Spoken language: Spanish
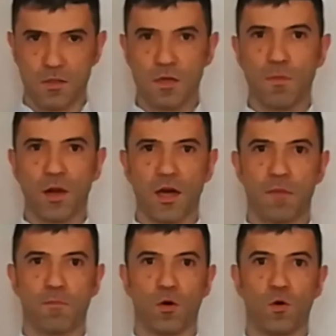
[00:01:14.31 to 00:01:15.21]
Si, por
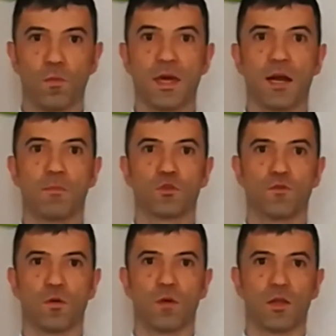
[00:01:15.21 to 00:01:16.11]
ejemplo,
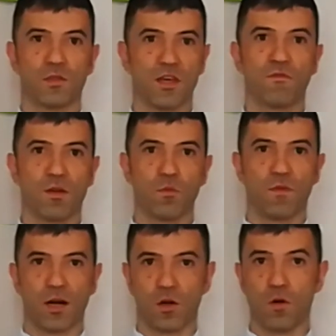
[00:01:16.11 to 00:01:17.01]
hubiéramos formulado
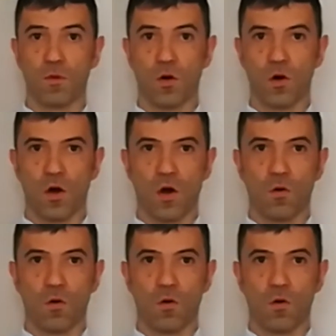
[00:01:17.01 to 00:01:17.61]
Sanfremover como